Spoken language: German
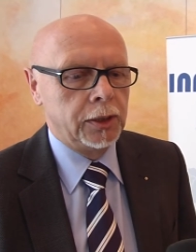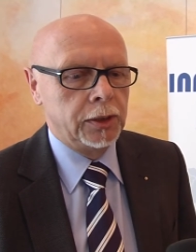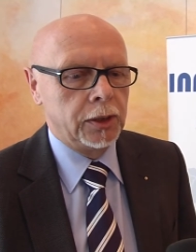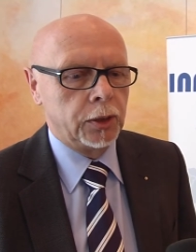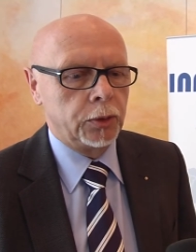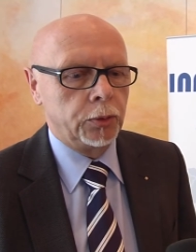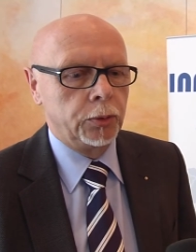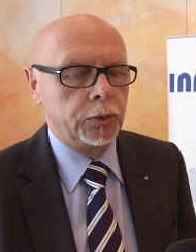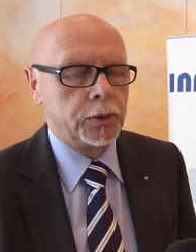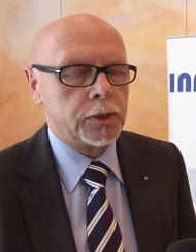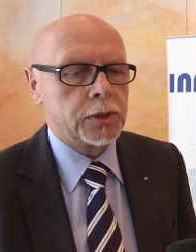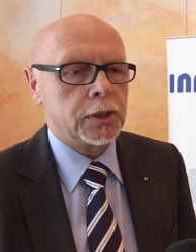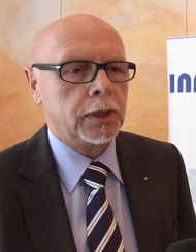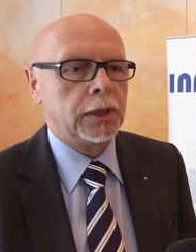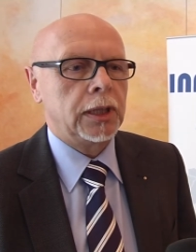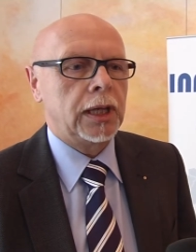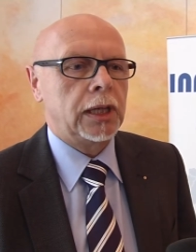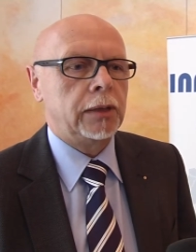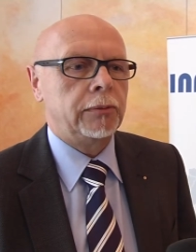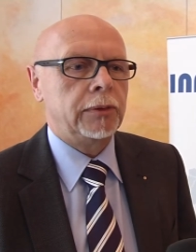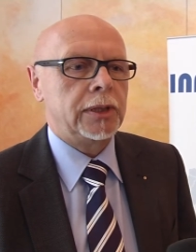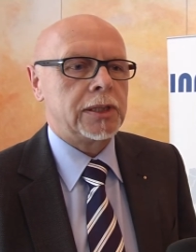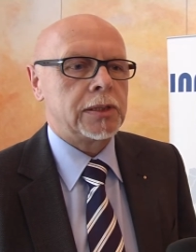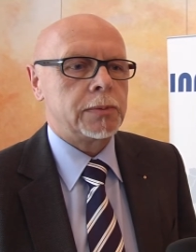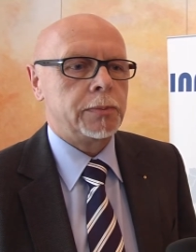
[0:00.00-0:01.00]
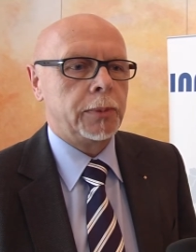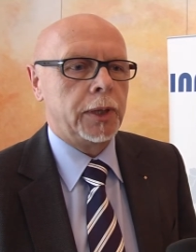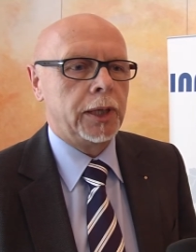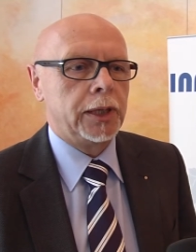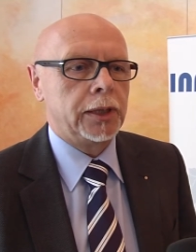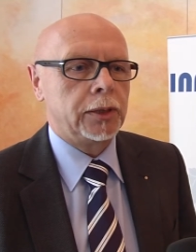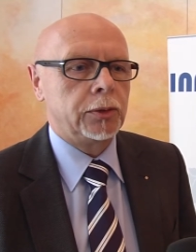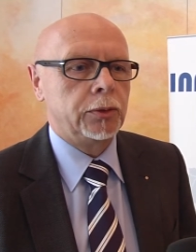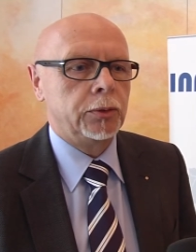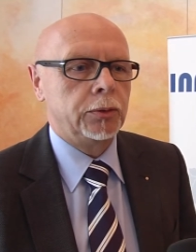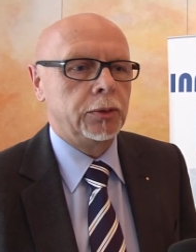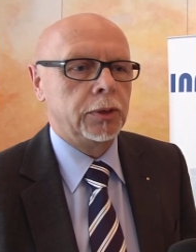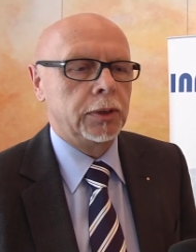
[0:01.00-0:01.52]
der größeren
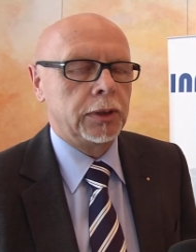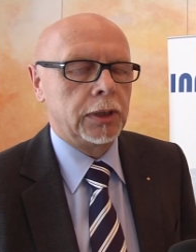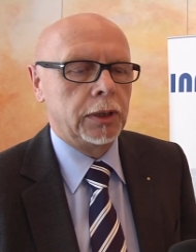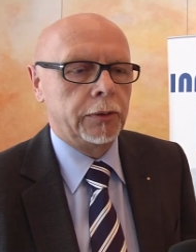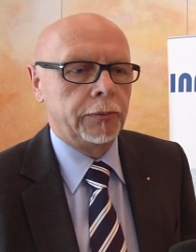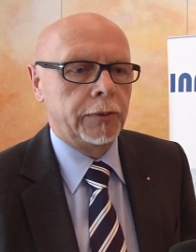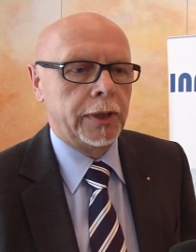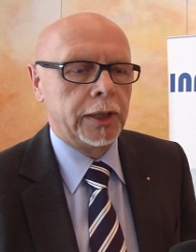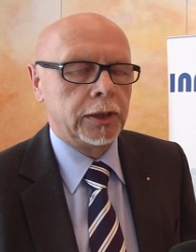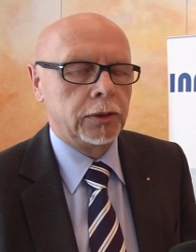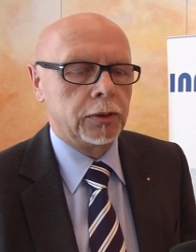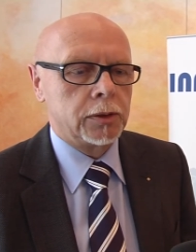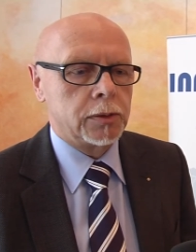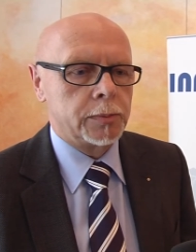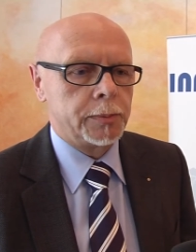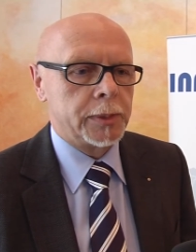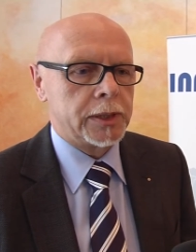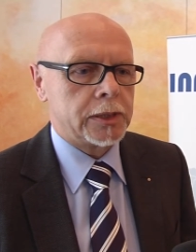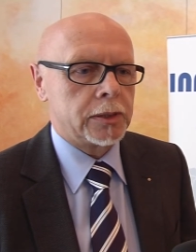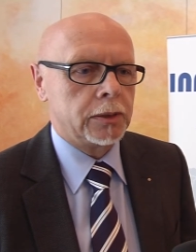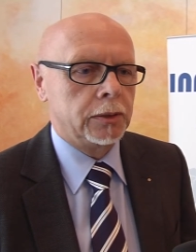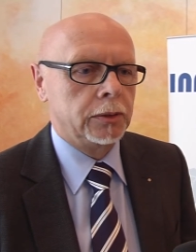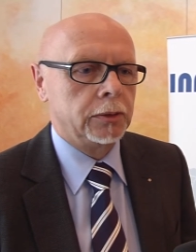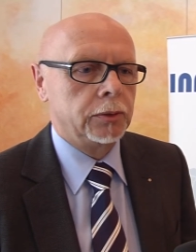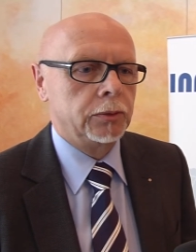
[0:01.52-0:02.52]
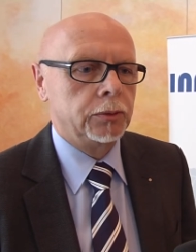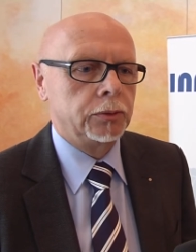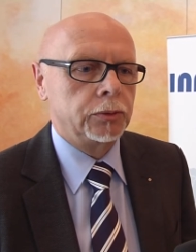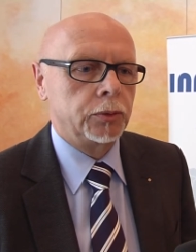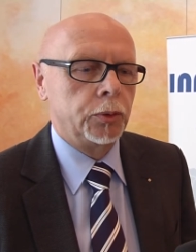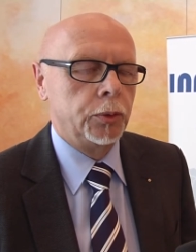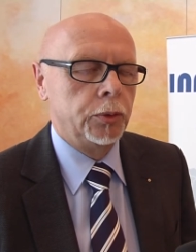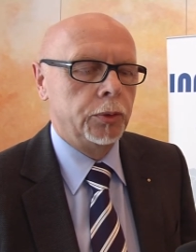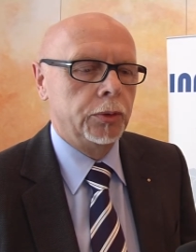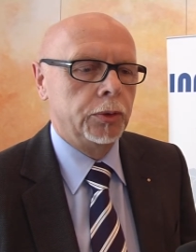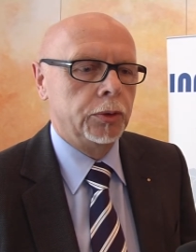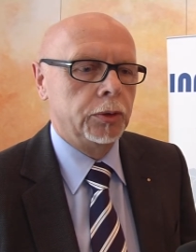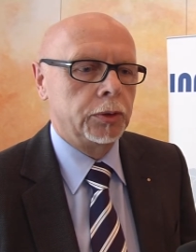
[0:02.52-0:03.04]
Arbeitsbreiten oder der weitaus besseren
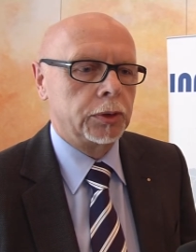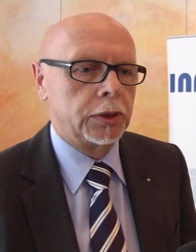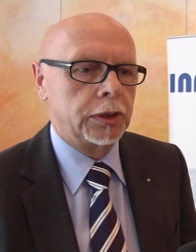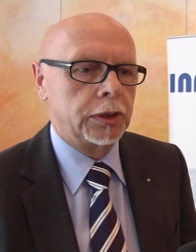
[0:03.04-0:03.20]
und höheren